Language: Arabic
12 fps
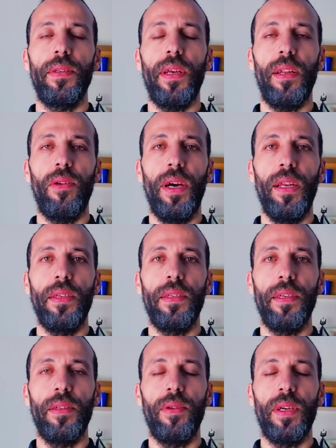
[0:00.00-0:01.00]
صلوا على
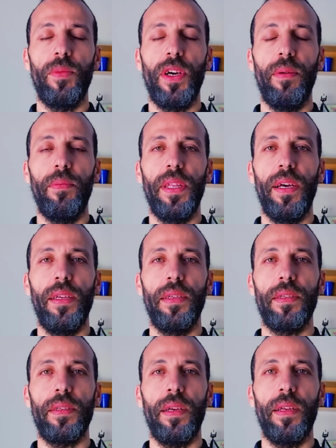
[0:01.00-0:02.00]
سيدنا محمد عليه
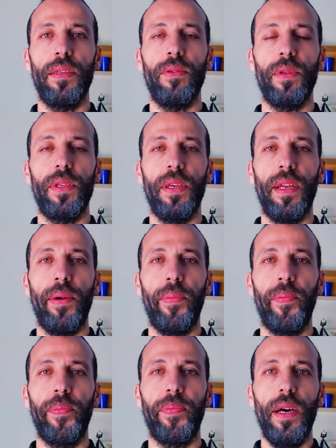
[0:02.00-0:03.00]
الصلاة والسلام
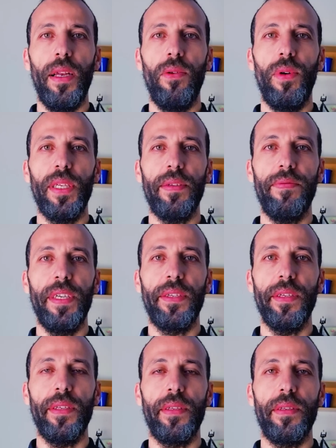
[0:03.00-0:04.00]
الوصفة
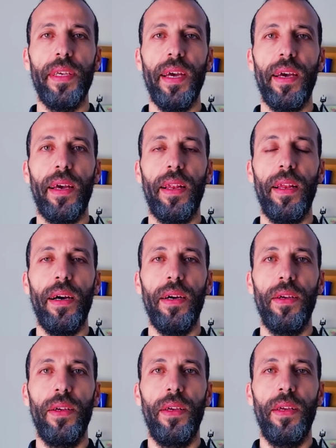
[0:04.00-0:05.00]
جد
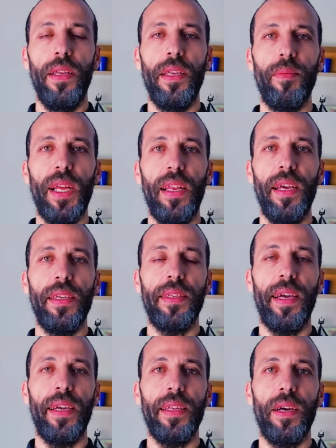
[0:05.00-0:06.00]
سهلة لمن
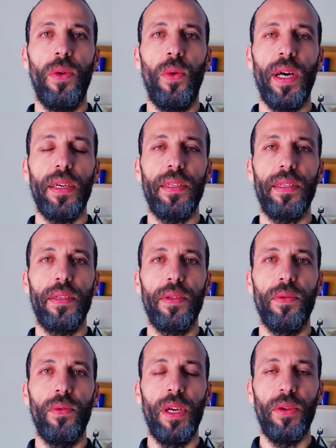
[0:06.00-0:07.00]
ليس عنده وقت
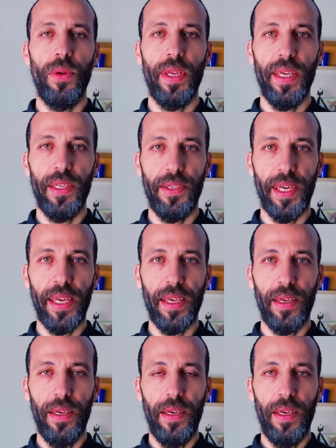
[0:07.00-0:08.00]
ويريد
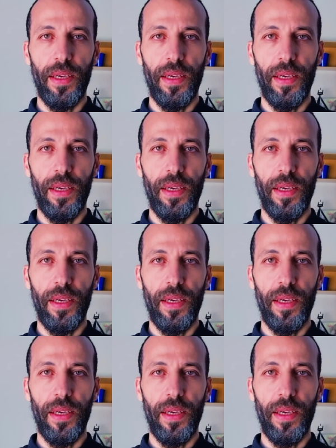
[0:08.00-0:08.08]
شيء